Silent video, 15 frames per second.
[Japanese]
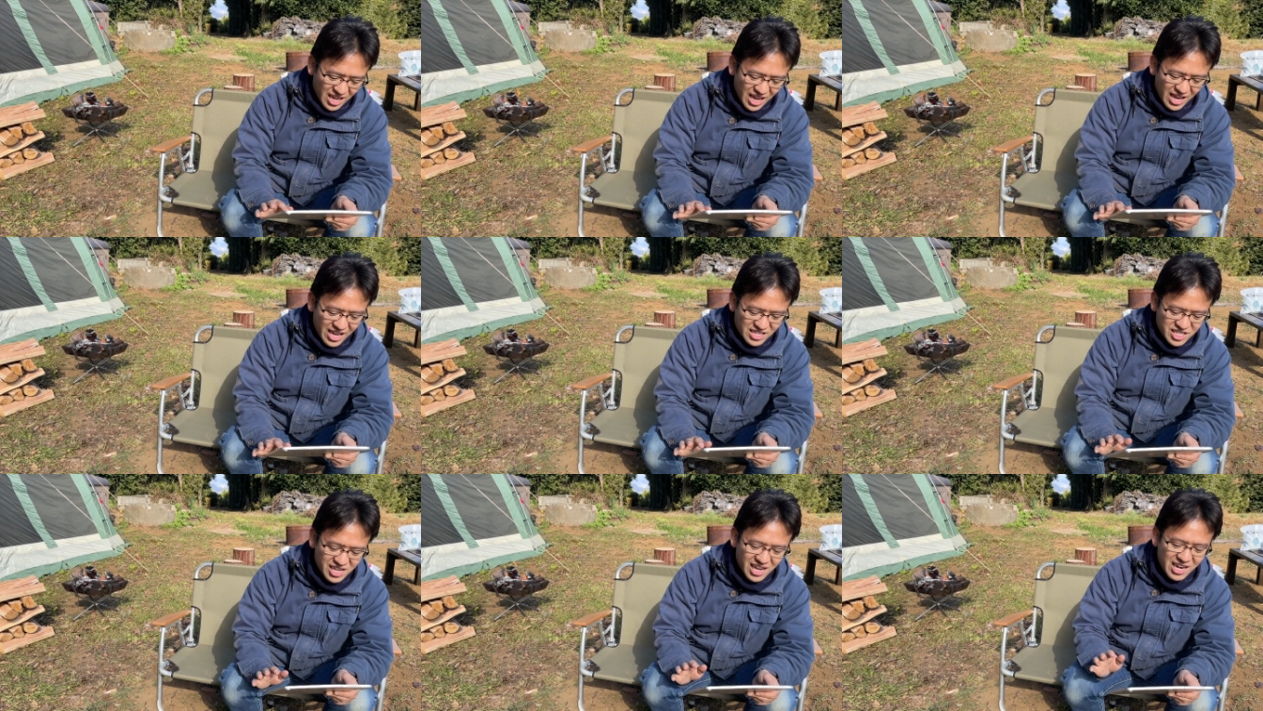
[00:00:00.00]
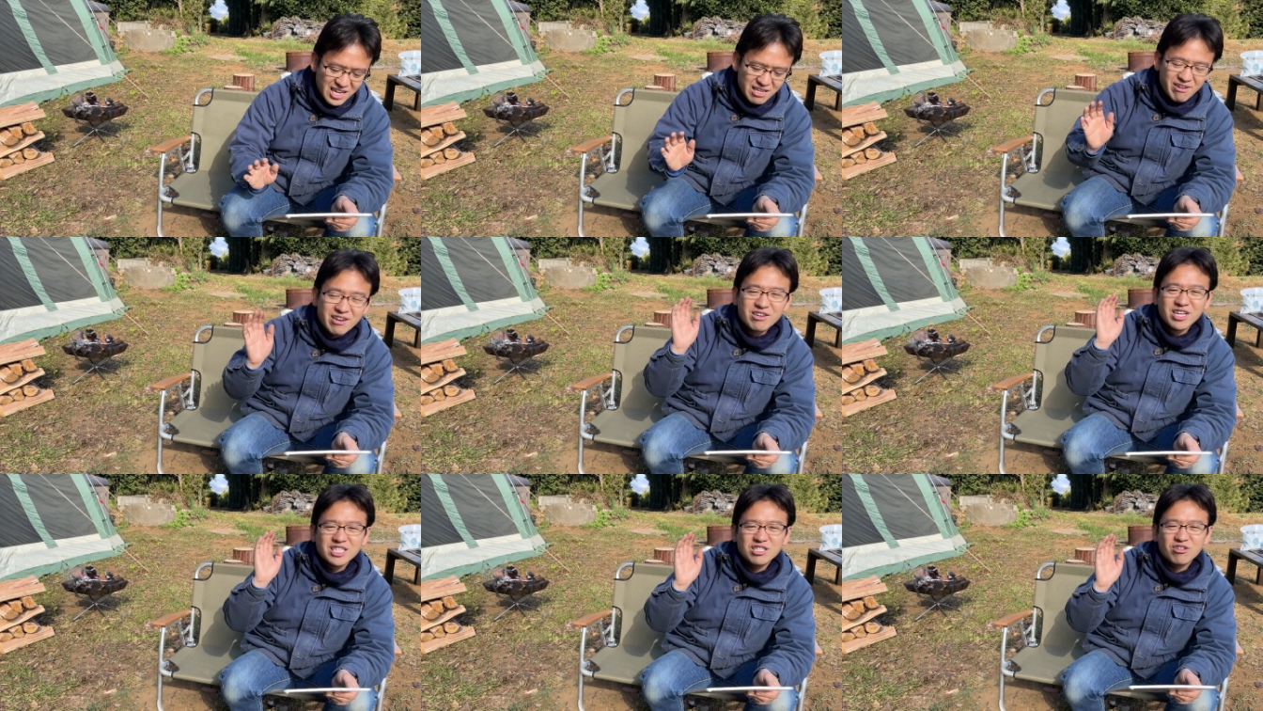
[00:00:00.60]
えー、支払いには
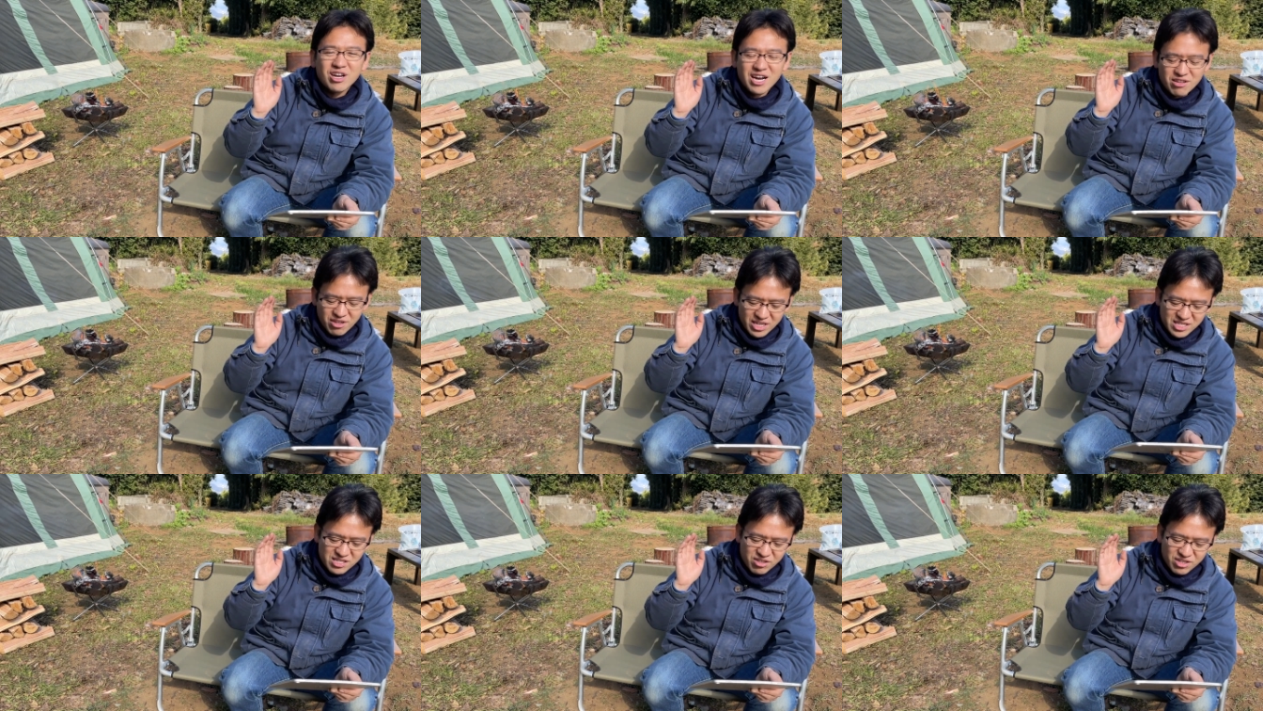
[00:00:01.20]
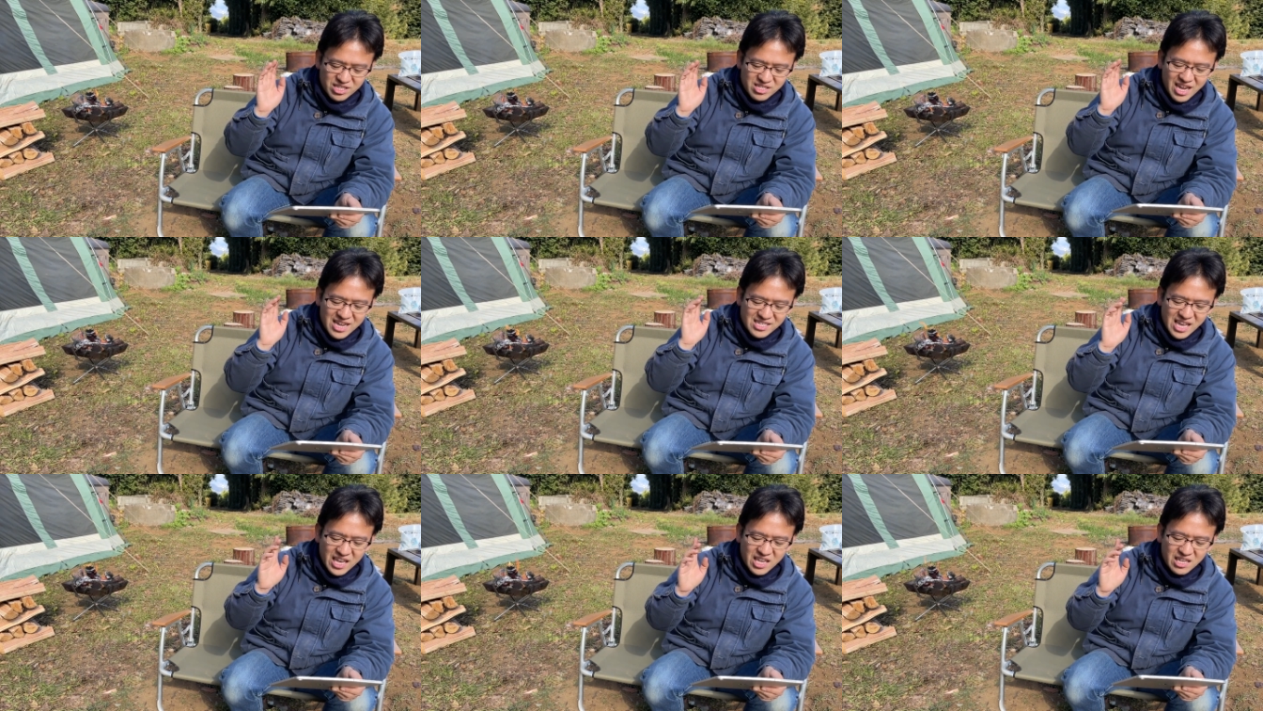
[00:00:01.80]
クレジットカードが必要ですが、
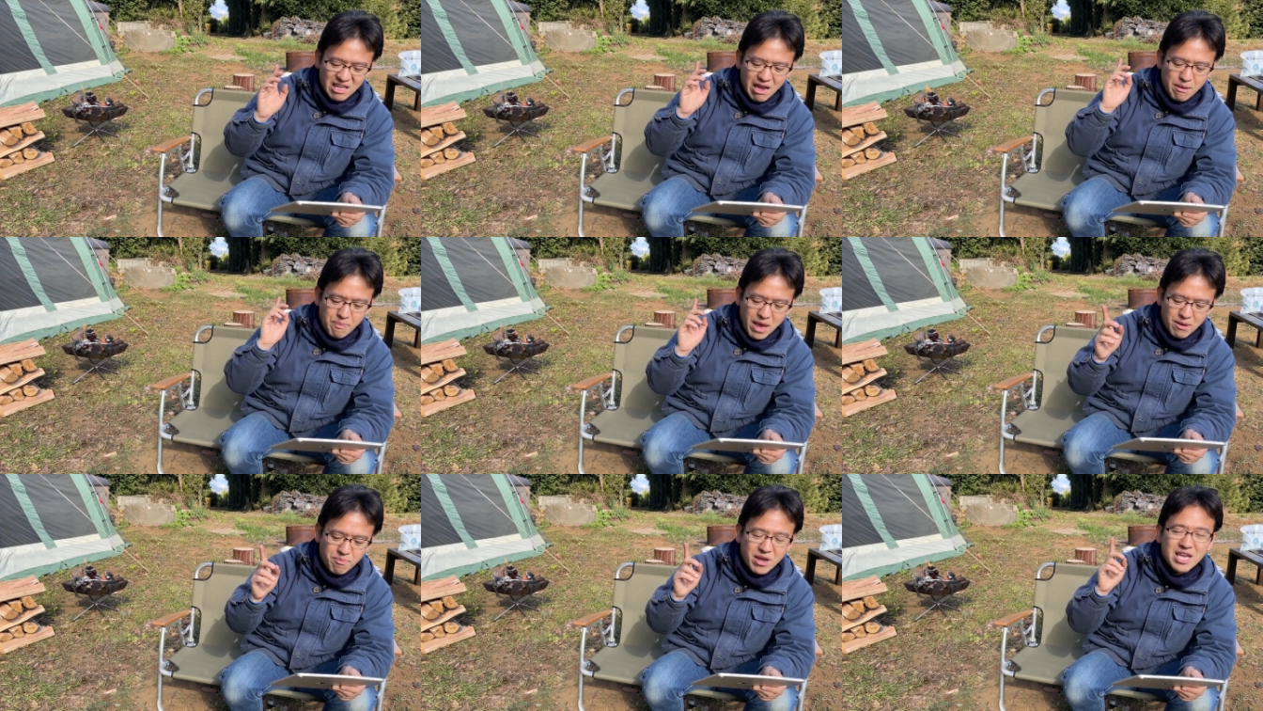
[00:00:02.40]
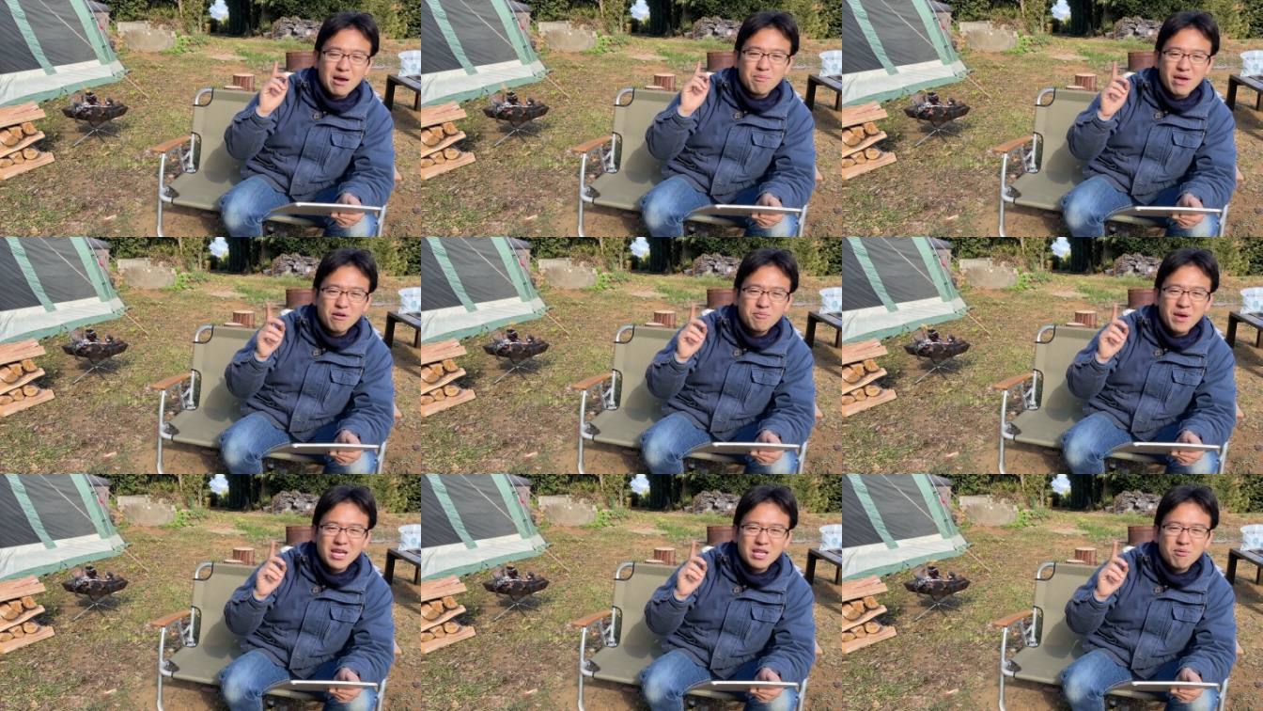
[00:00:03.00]
最近では PayPay や
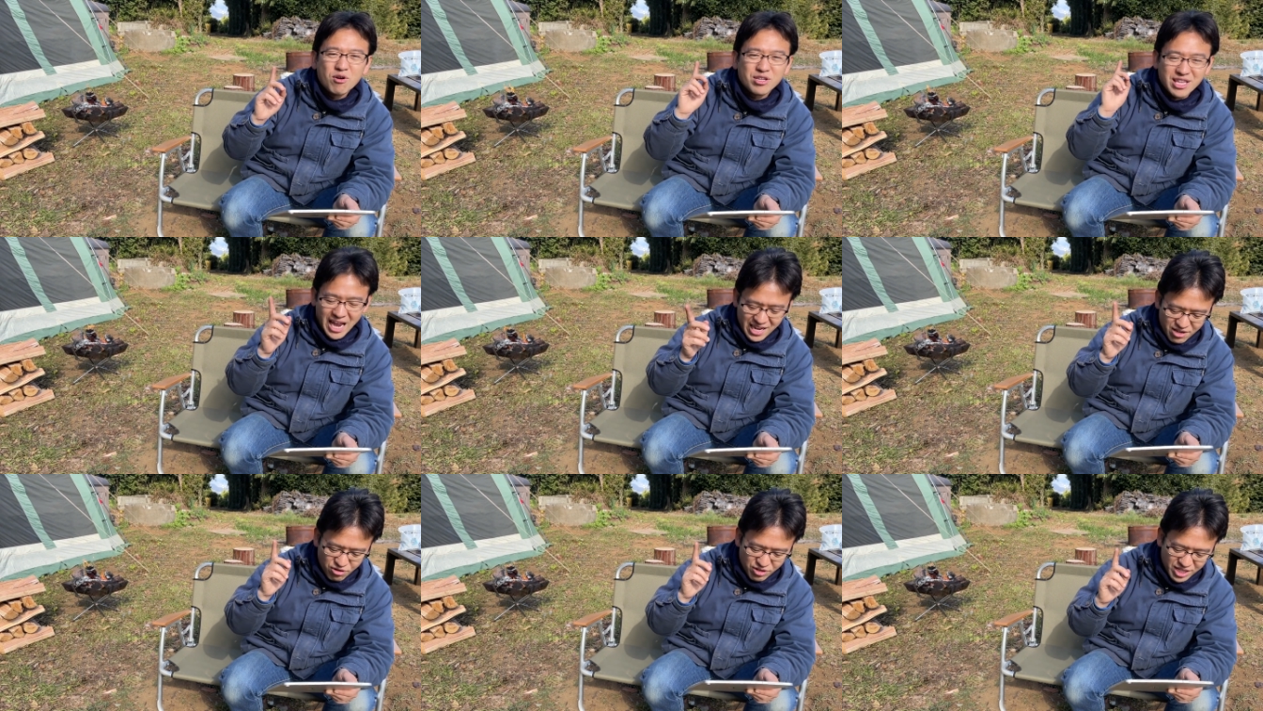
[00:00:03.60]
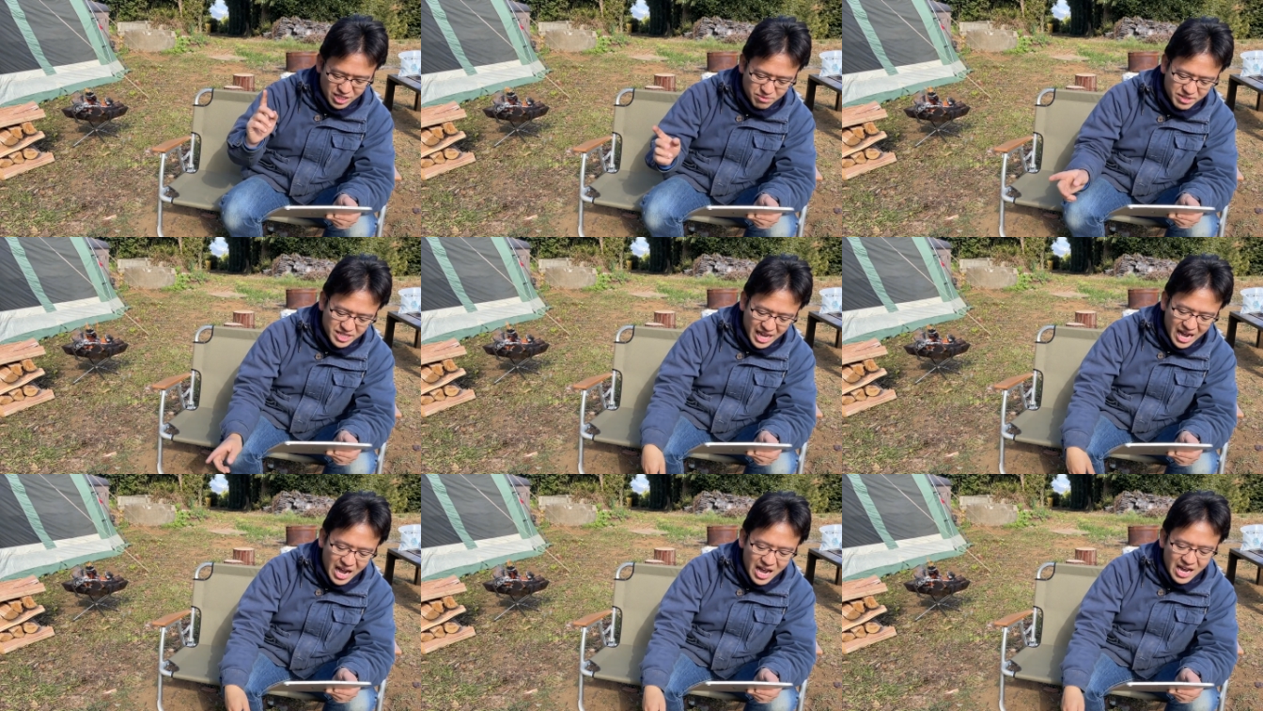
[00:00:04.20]
メルペイにも対応いたしまし
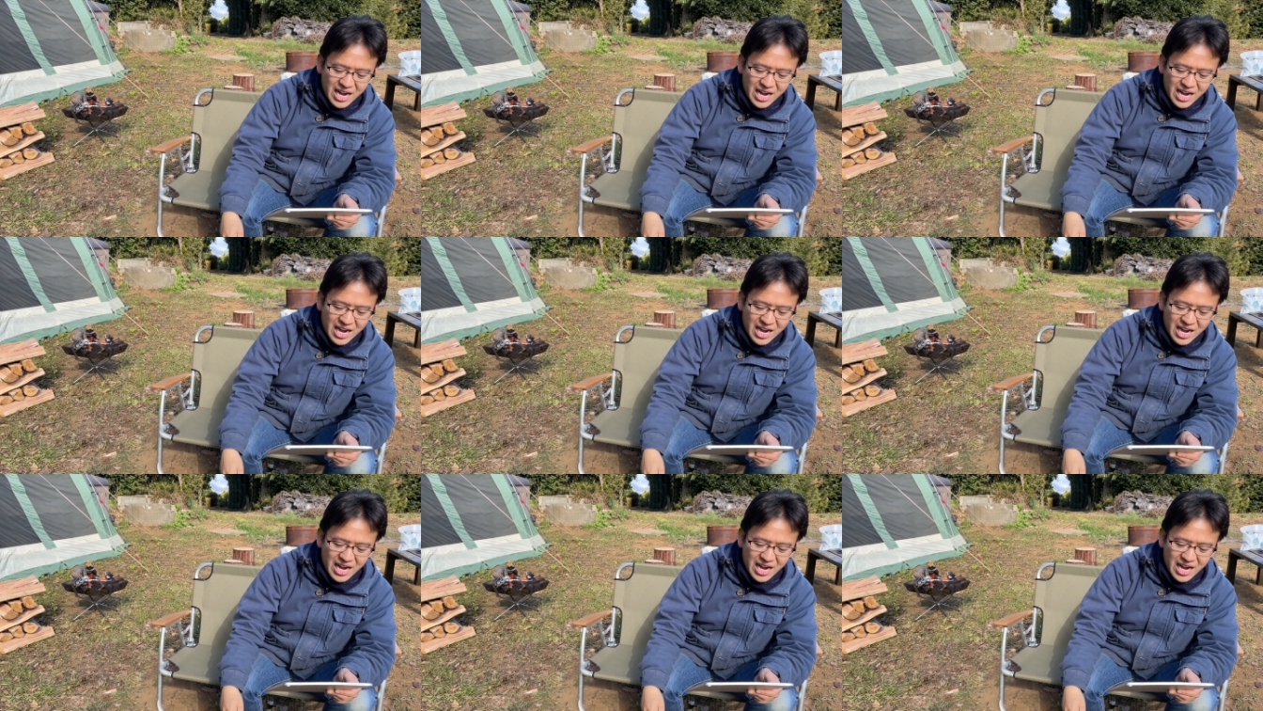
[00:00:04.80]
た。